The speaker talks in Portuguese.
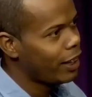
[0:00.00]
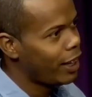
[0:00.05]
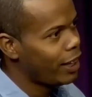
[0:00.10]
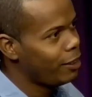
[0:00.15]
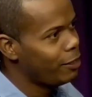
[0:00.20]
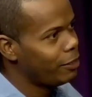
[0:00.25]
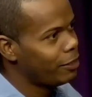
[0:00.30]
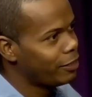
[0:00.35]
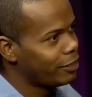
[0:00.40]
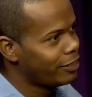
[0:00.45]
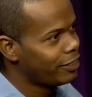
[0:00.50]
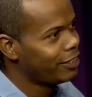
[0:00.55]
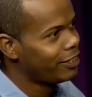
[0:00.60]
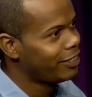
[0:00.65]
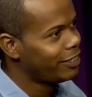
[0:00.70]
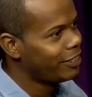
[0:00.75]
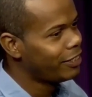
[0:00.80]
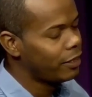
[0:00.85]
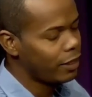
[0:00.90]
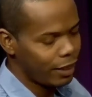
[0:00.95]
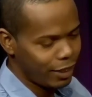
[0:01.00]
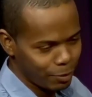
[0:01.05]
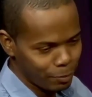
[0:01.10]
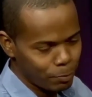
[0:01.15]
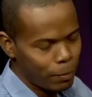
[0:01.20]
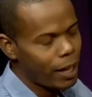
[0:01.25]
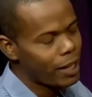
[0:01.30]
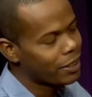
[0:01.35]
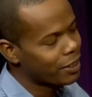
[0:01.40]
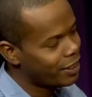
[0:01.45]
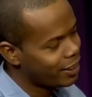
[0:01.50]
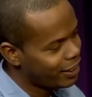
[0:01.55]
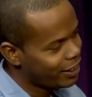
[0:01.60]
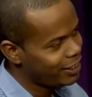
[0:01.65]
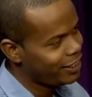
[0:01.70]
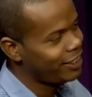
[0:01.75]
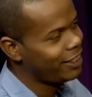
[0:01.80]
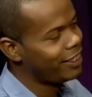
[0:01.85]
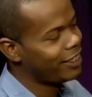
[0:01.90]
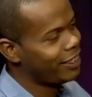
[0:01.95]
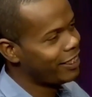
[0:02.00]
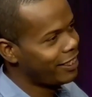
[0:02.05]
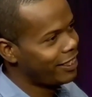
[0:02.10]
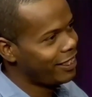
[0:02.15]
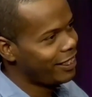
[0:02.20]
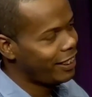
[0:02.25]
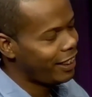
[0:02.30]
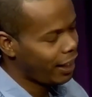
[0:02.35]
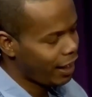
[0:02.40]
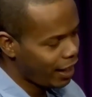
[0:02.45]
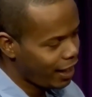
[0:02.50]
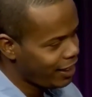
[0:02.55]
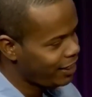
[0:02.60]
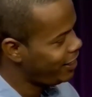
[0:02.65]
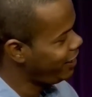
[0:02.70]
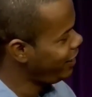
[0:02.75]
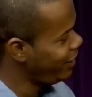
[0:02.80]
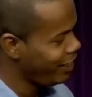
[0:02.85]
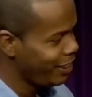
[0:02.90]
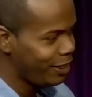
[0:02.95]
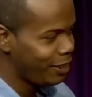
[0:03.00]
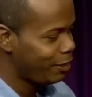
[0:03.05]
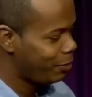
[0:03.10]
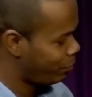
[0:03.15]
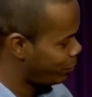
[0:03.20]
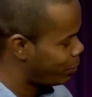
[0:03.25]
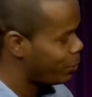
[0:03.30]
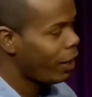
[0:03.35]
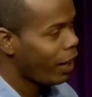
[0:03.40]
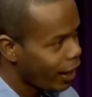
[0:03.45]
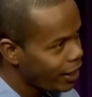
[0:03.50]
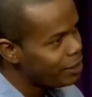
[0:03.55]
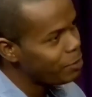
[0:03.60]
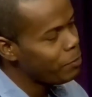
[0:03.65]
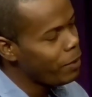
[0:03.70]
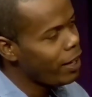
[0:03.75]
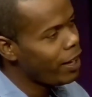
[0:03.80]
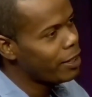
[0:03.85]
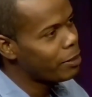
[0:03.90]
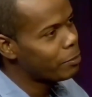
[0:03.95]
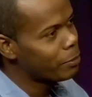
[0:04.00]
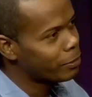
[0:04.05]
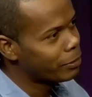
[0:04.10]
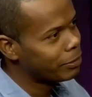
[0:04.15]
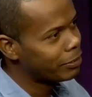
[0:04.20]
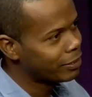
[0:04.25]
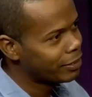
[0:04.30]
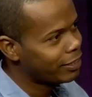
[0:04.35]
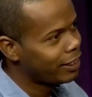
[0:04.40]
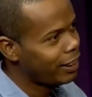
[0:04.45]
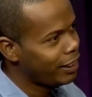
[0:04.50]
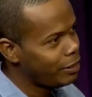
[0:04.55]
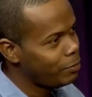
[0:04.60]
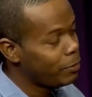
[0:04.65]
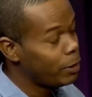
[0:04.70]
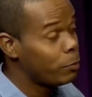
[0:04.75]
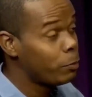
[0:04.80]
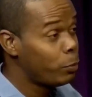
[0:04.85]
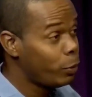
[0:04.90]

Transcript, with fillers: Você é convertido de verdade? Bastante. Crente, crente mesmo. Crente mesmo.